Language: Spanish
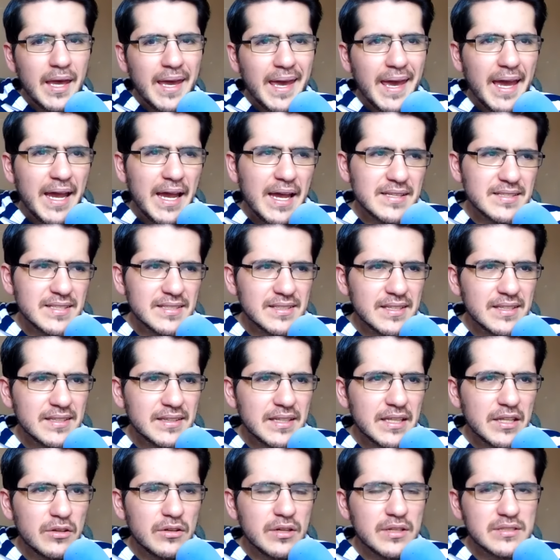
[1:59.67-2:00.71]
En ese
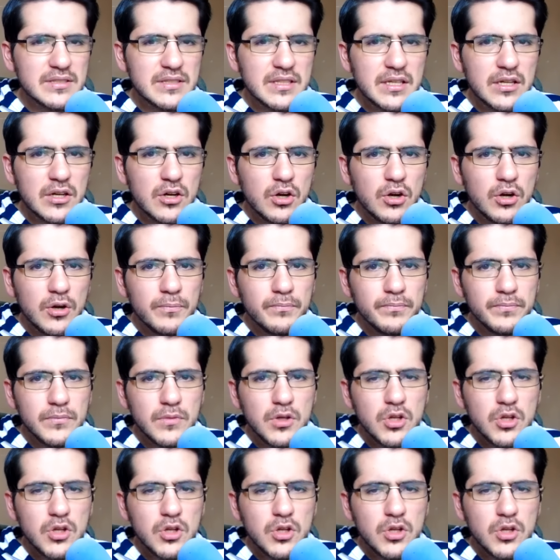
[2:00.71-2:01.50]
sentido les digo,